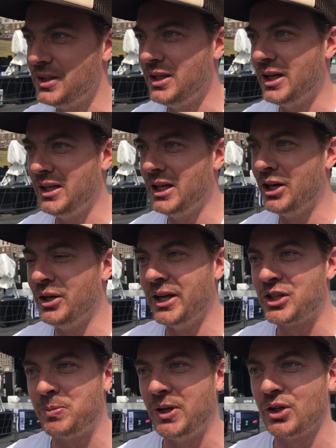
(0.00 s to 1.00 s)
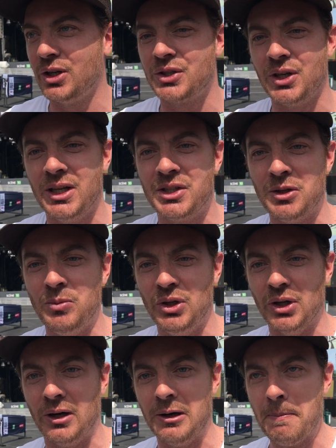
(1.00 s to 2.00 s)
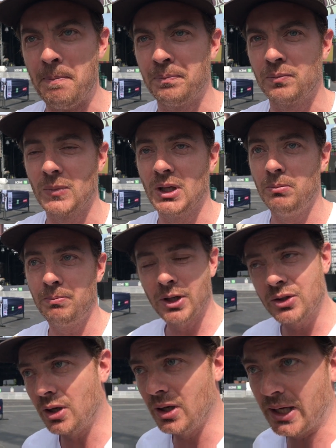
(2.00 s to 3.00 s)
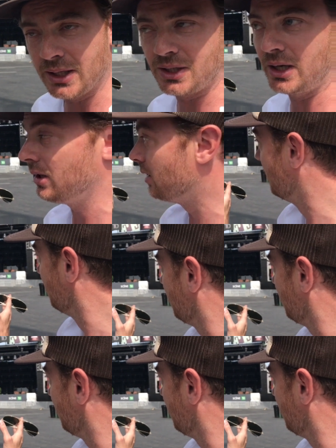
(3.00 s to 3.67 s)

il y a un aspect que c'est intimidant, pas tant la scène,